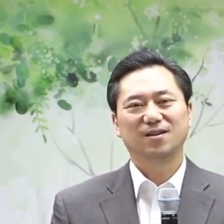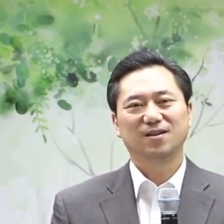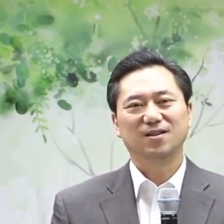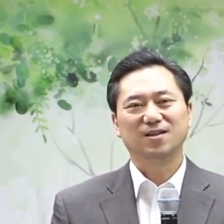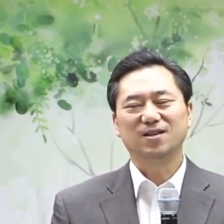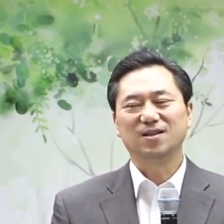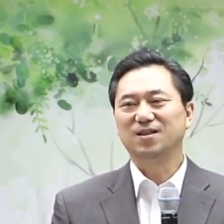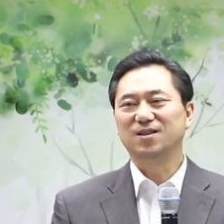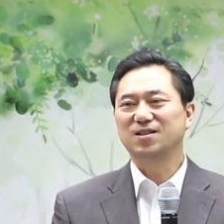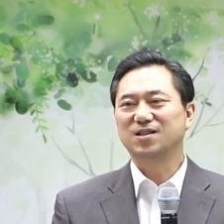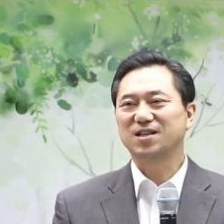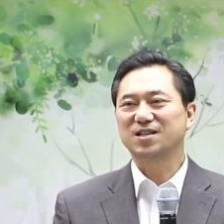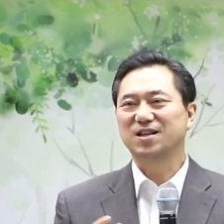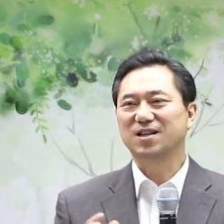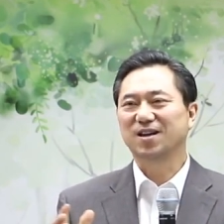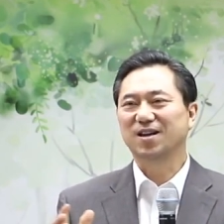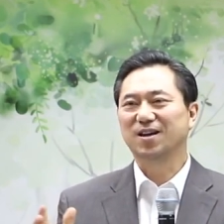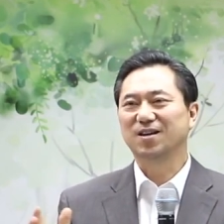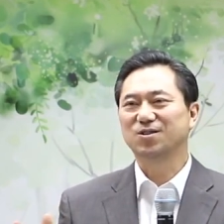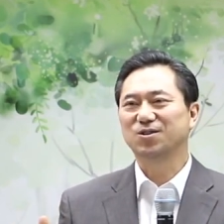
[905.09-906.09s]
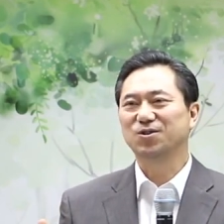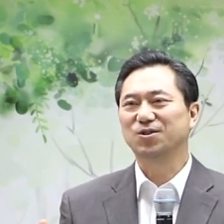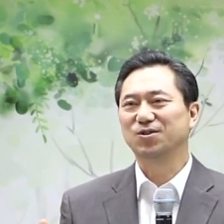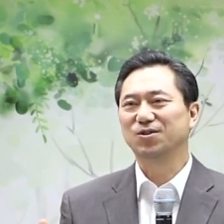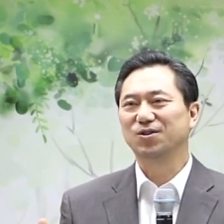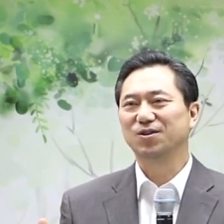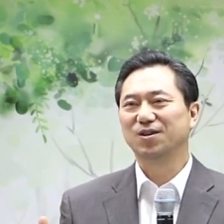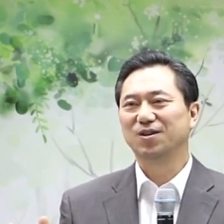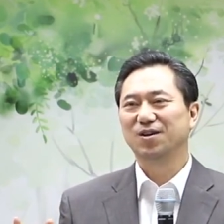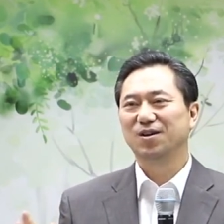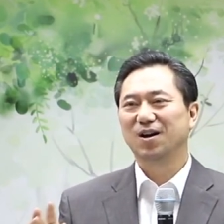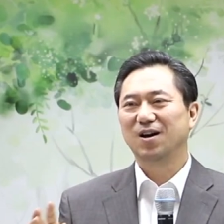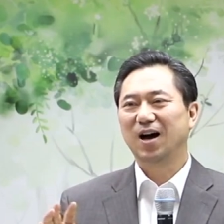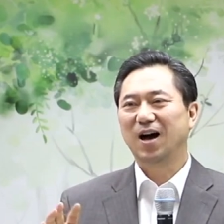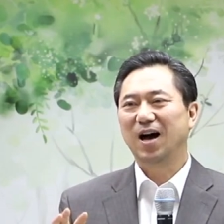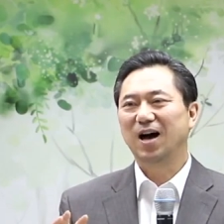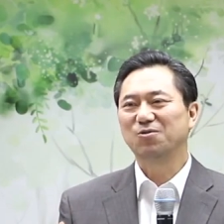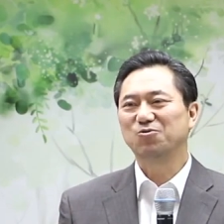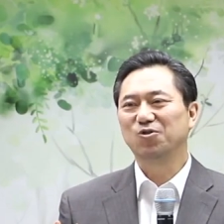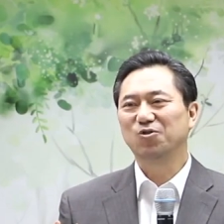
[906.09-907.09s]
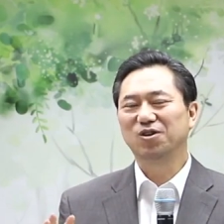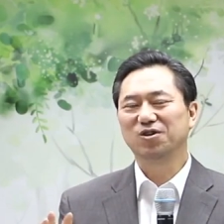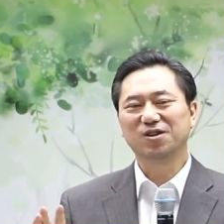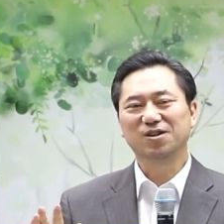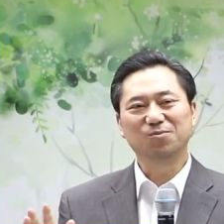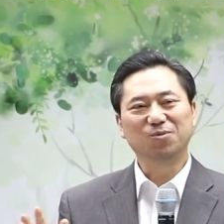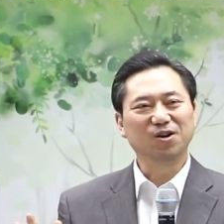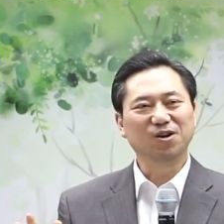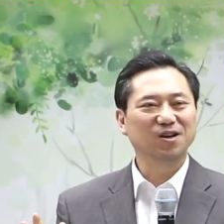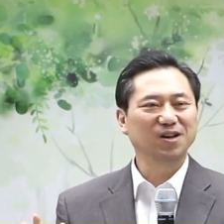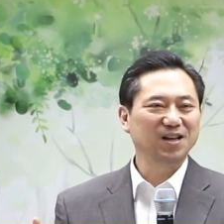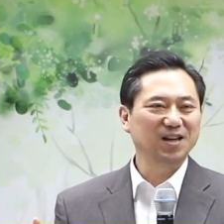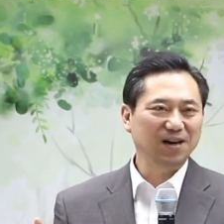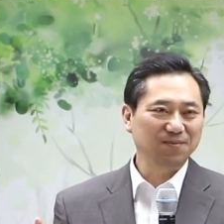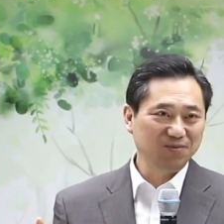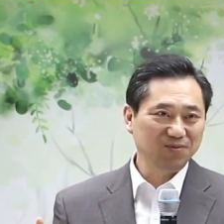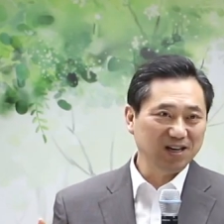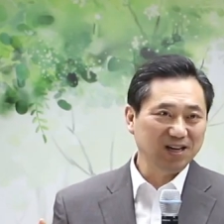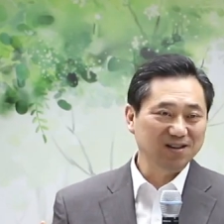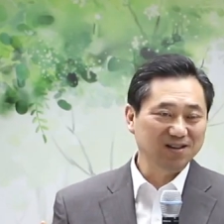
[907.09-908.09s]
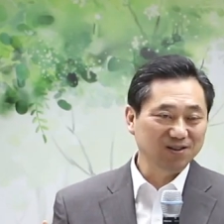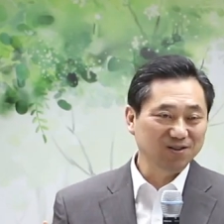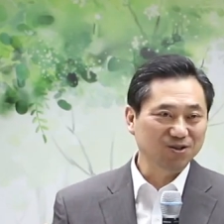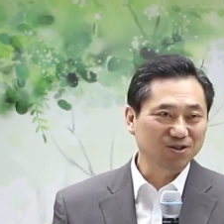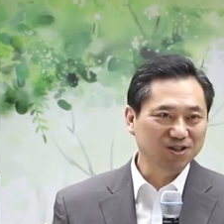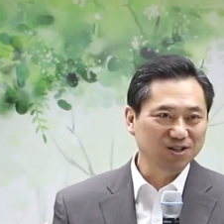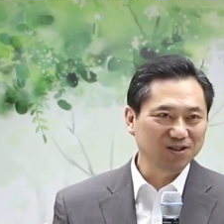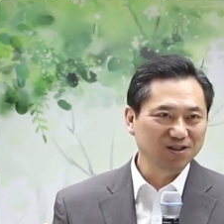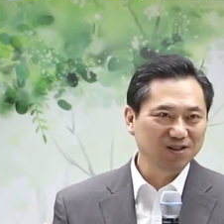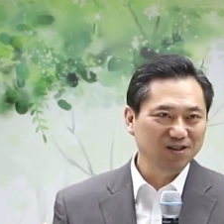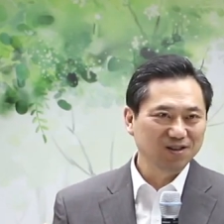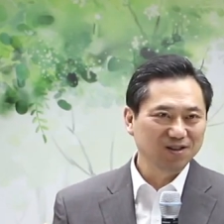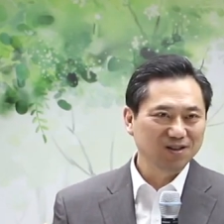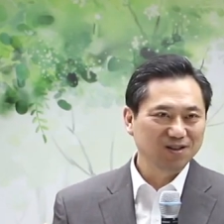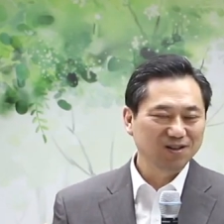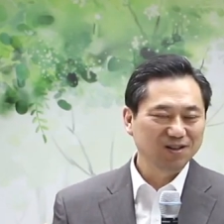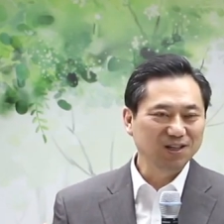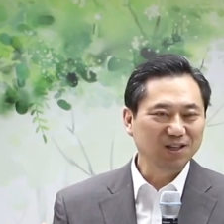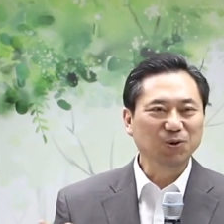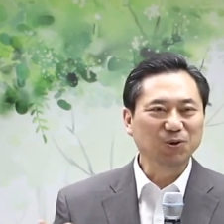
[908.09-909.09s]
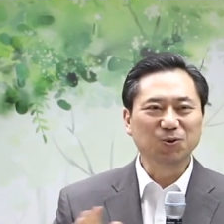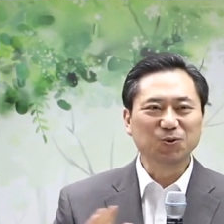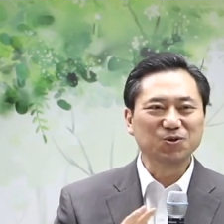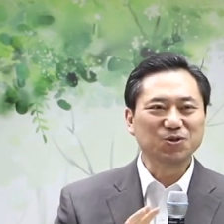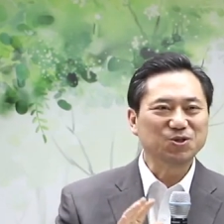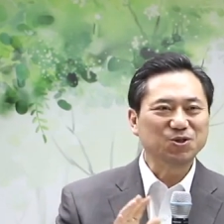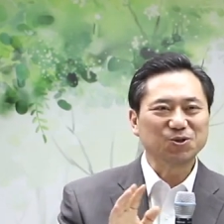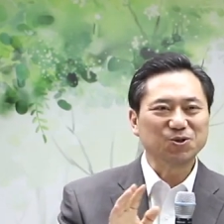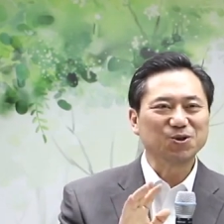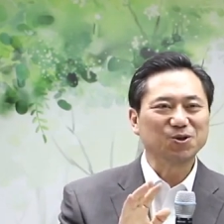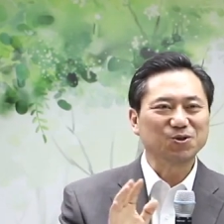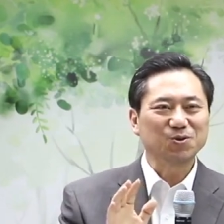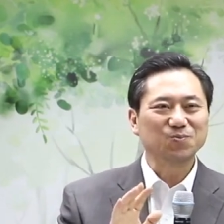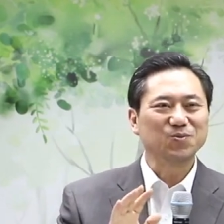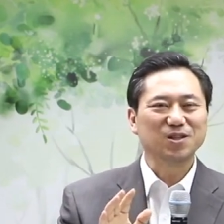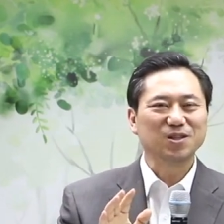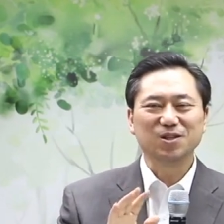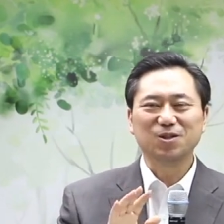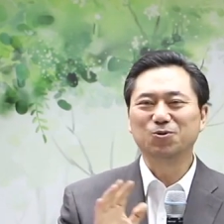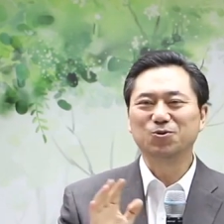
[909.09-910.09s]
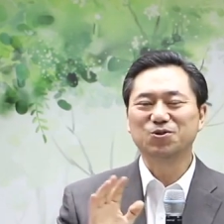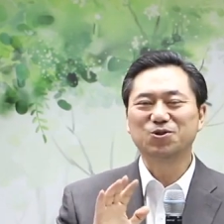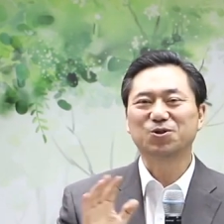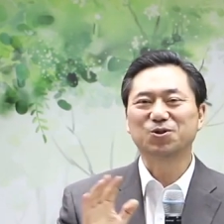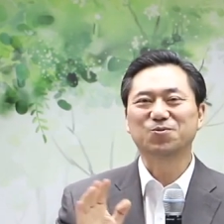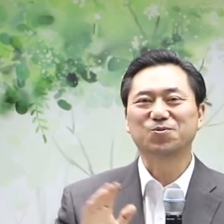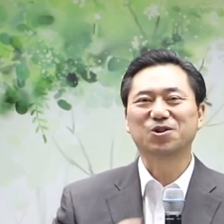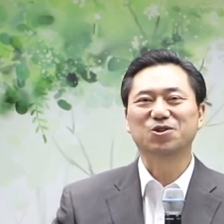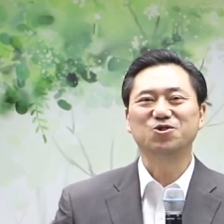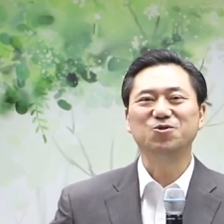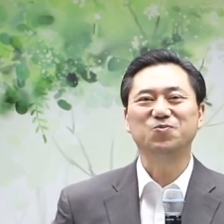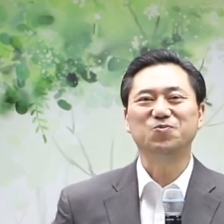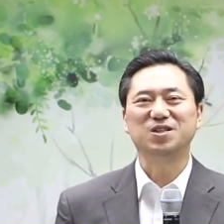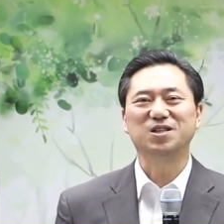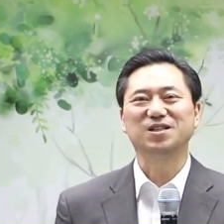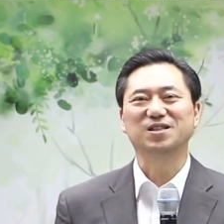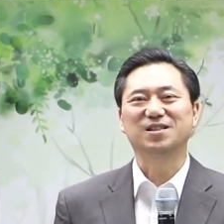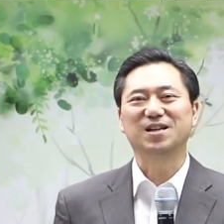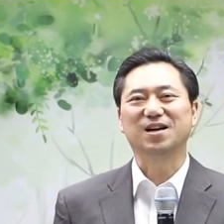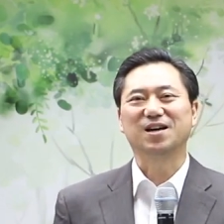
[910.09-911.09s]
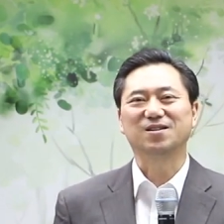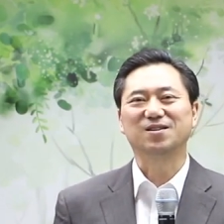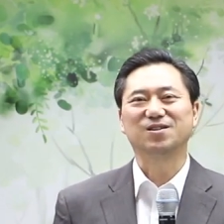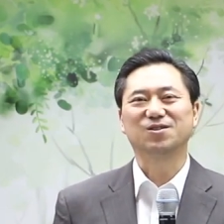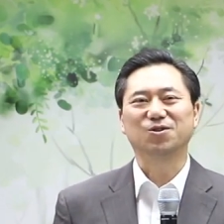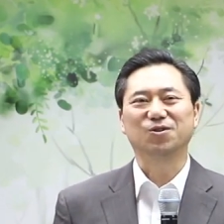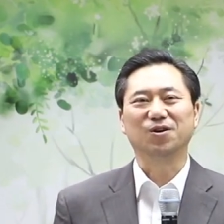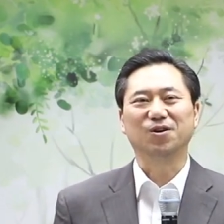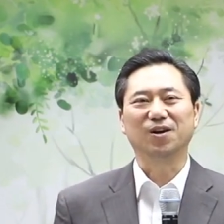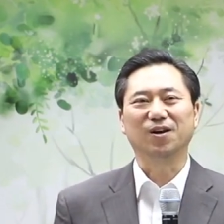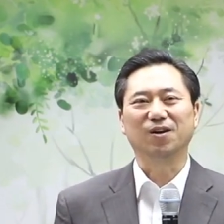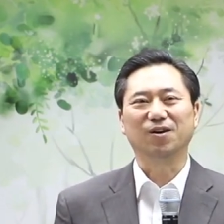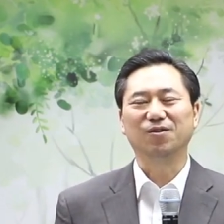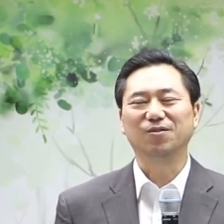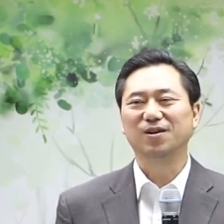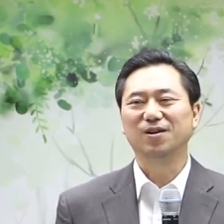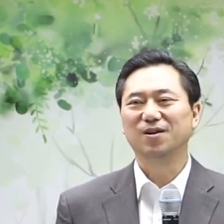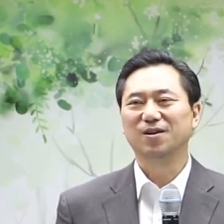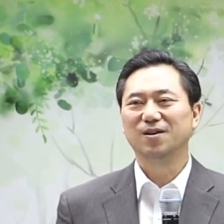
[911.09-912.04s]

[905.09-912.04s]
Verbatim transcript: 이 세상에서 항원을 멀리 한다는 것은 이론처럼, 이론처럼 쉽지는 않을 거예요.